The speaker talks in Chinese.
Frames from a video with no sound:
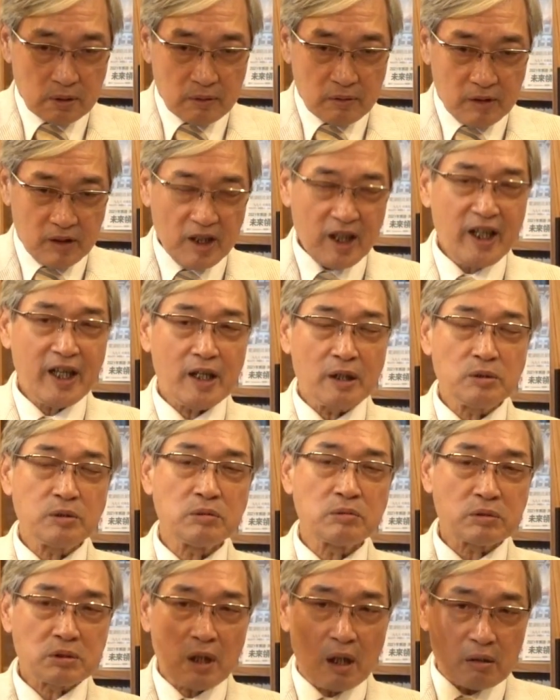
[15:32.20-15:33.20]
列
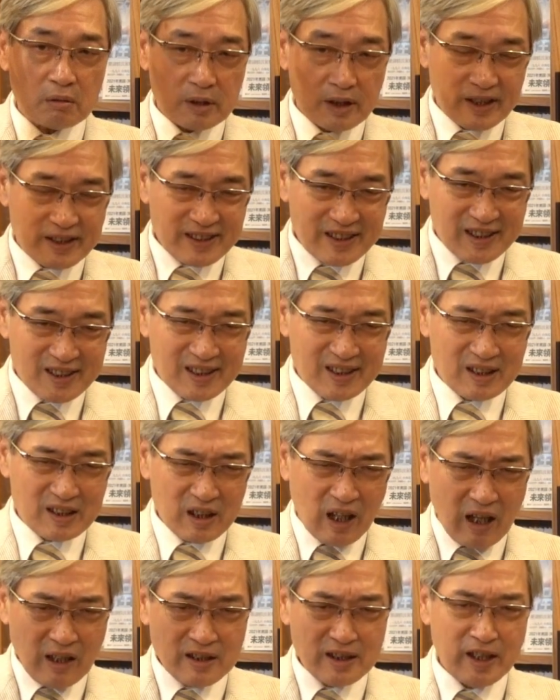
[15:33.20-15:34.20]
入到了
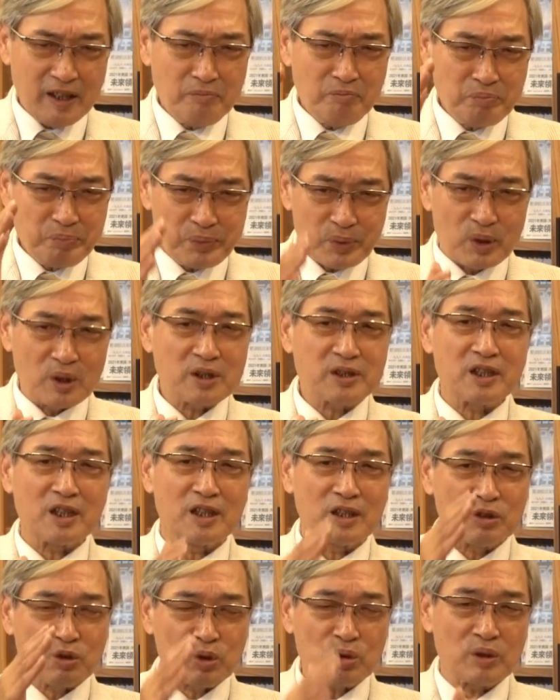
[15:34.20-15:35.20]
汤恩伯
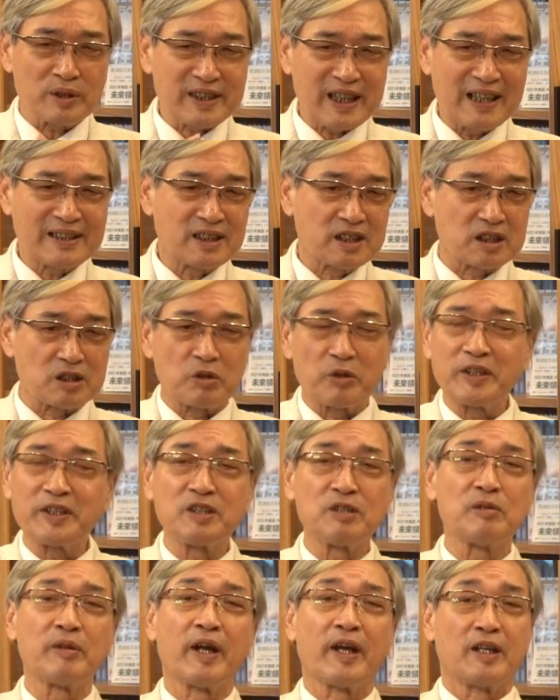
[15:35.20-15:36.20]
的作战指挥
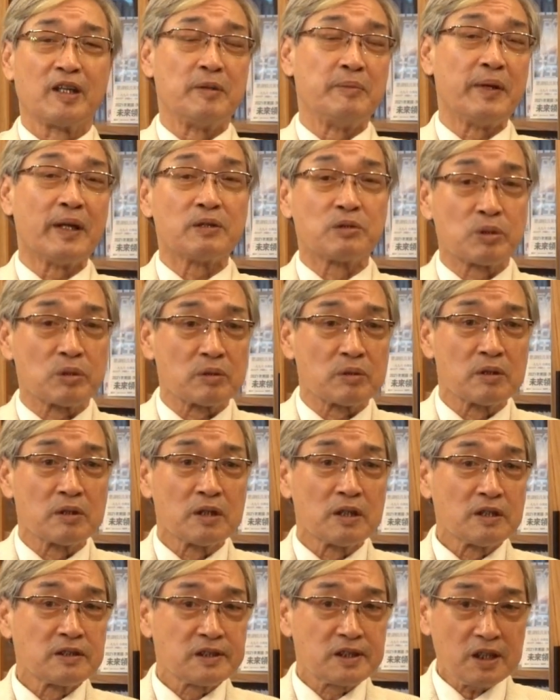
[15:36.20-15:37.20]
序列里面去。
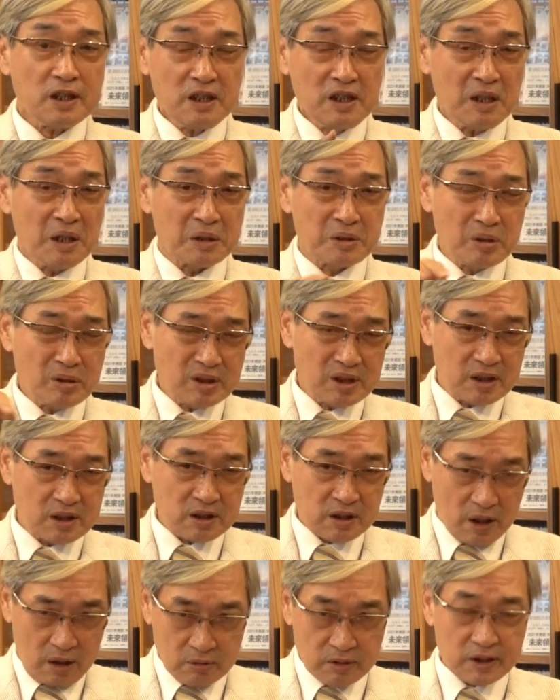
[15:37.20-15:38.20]
这也就是
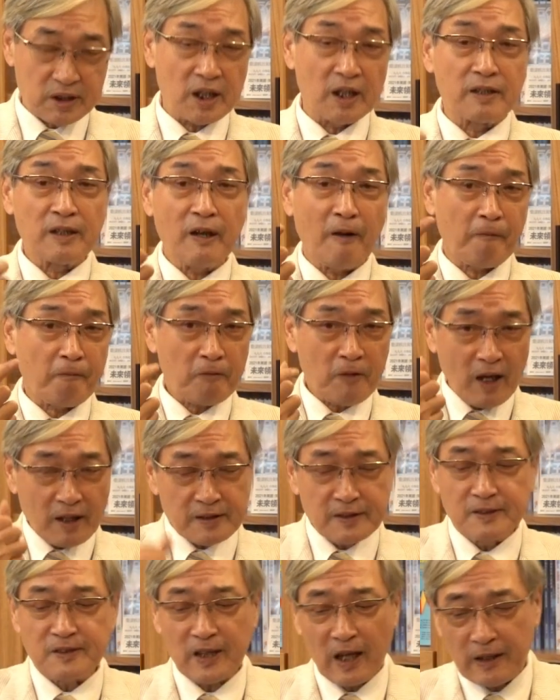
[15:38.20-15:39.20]
造成了他
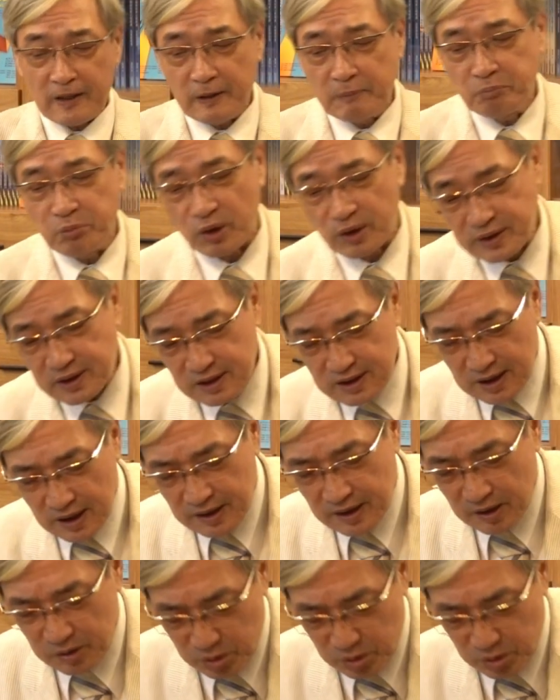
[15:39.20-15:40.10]
跟汤恩伯之间的